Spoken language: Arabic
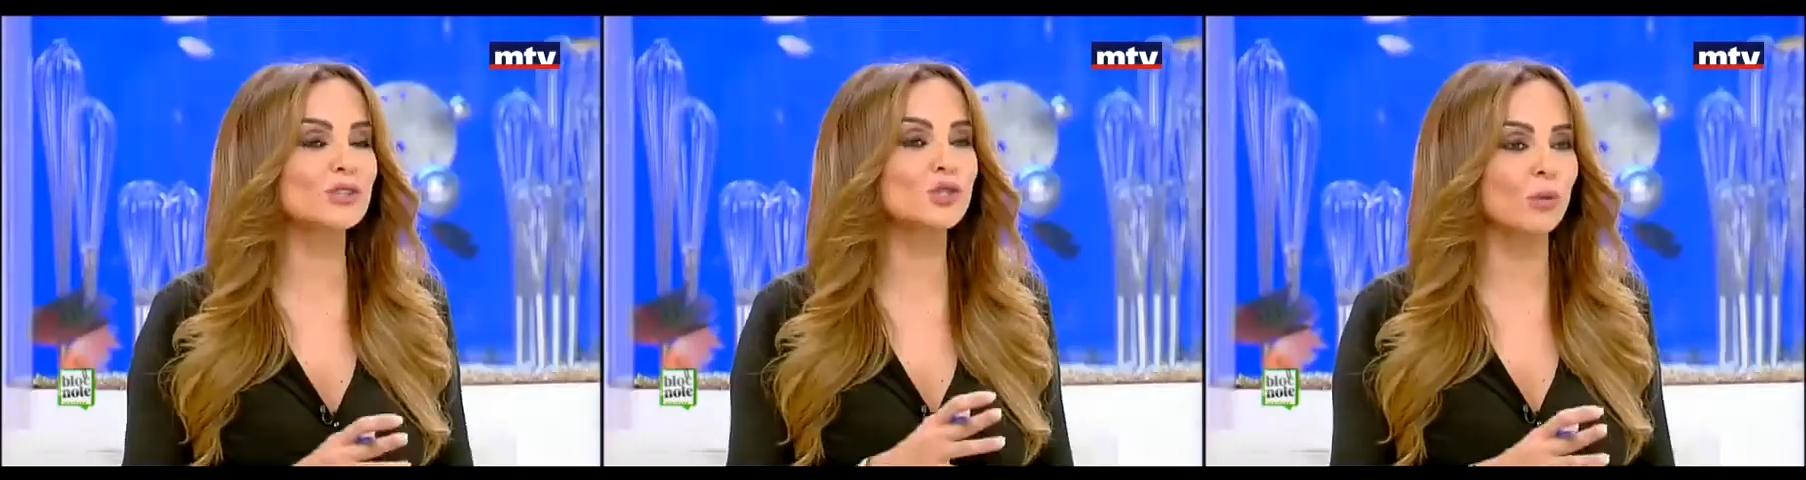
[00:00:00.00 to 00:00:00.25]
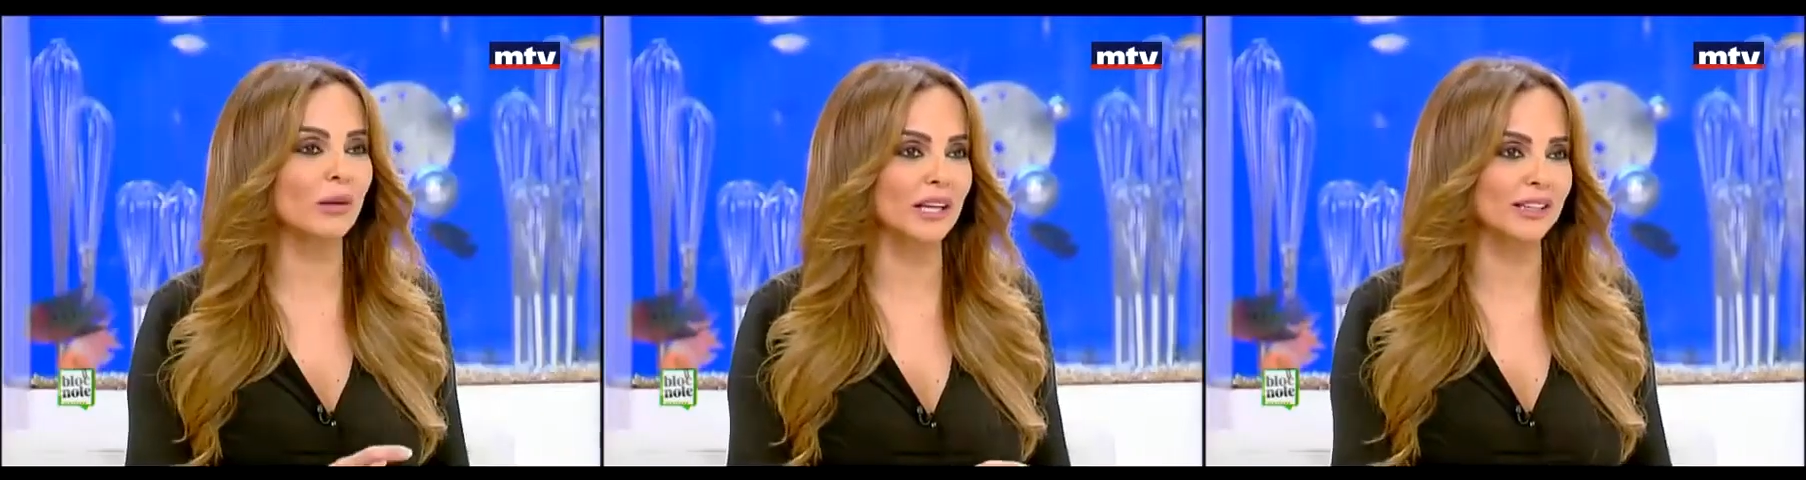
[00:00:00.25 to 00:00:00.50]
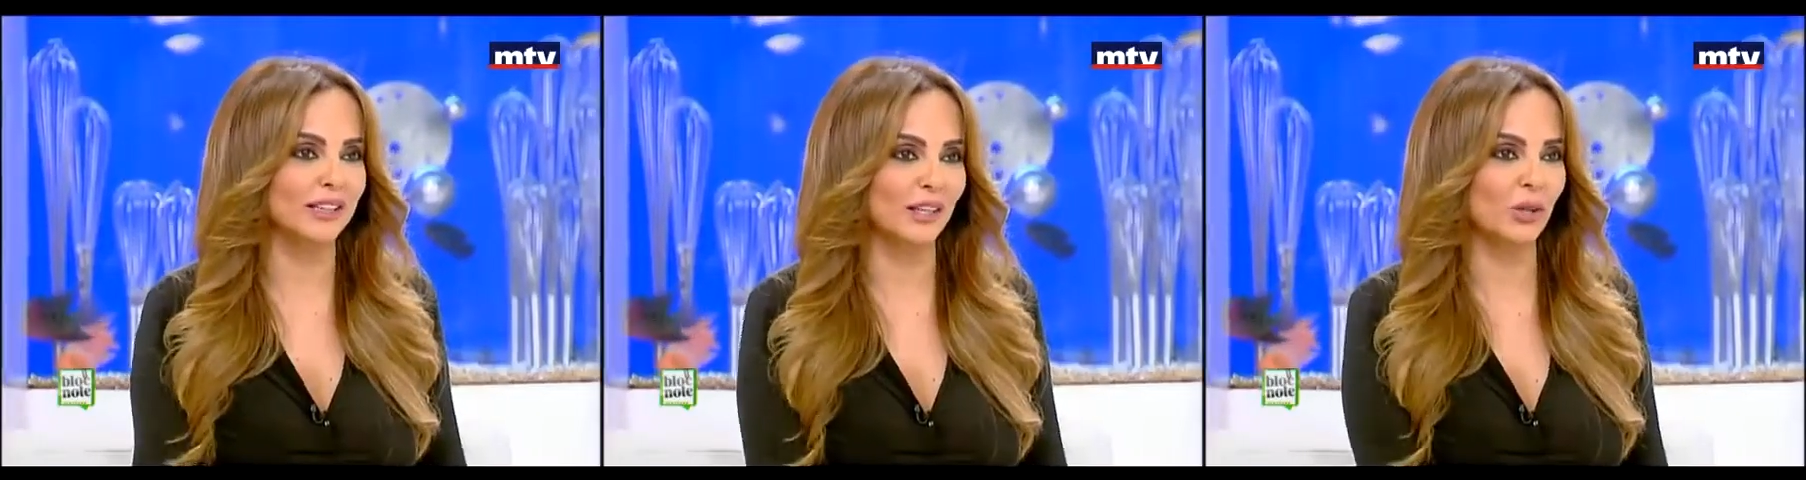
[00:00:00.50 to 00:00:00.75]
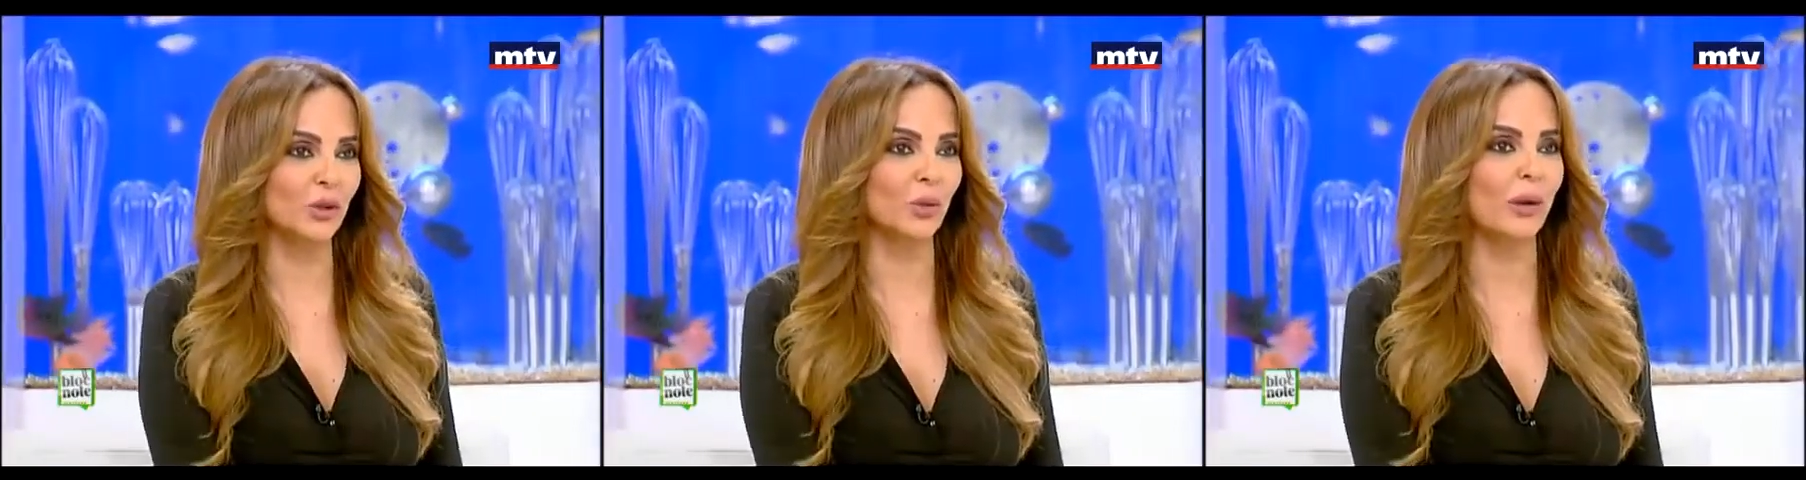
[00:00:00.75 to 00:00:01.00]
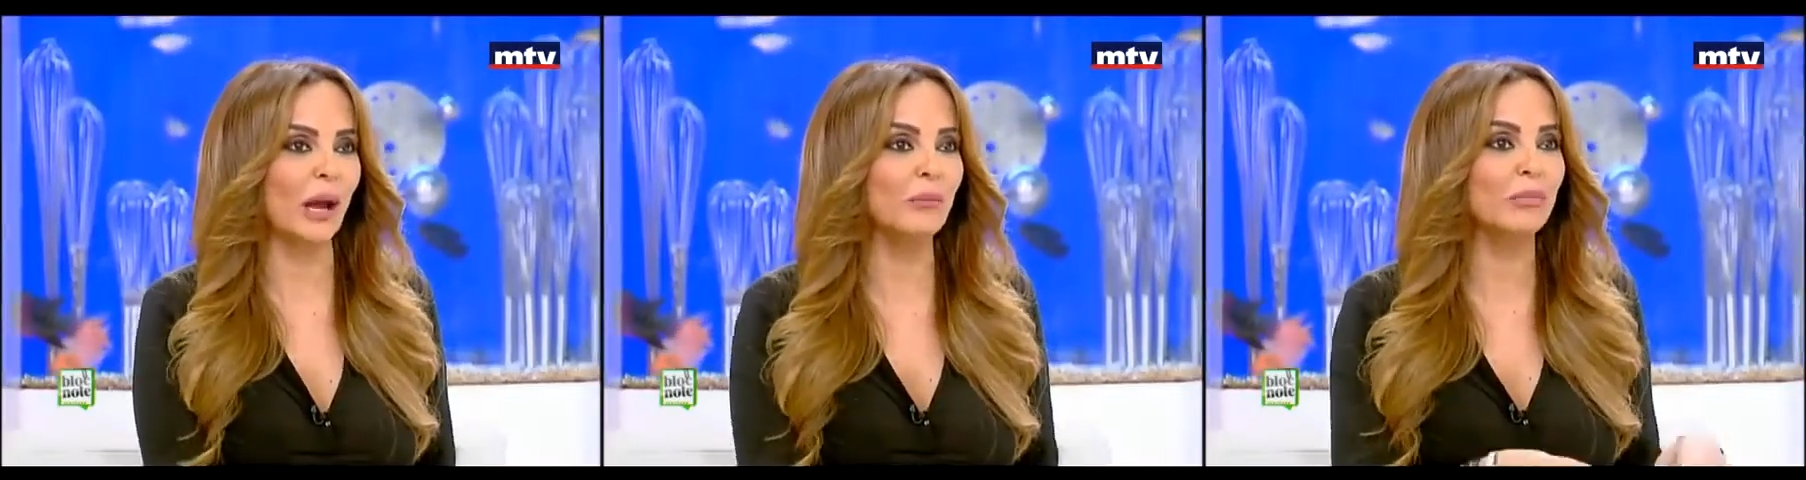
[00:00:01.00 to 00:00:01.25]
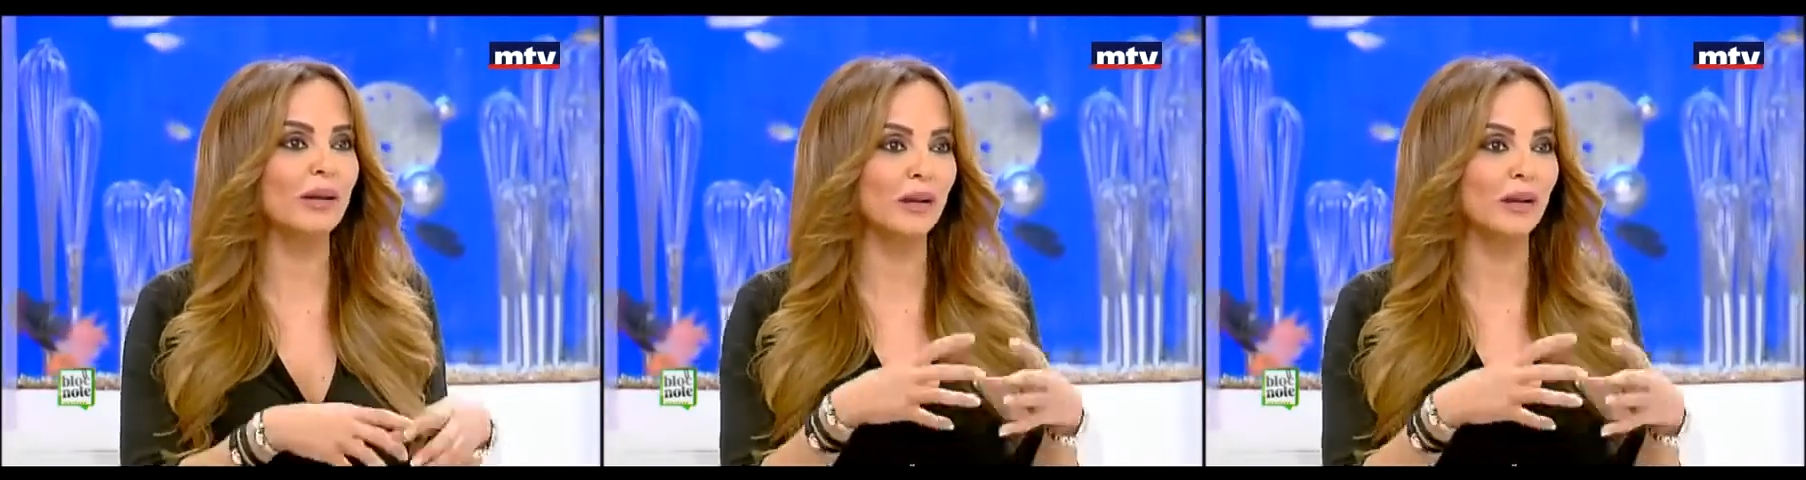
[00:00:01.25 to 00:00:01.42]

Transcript: يرسم هالقد حلو ويعبر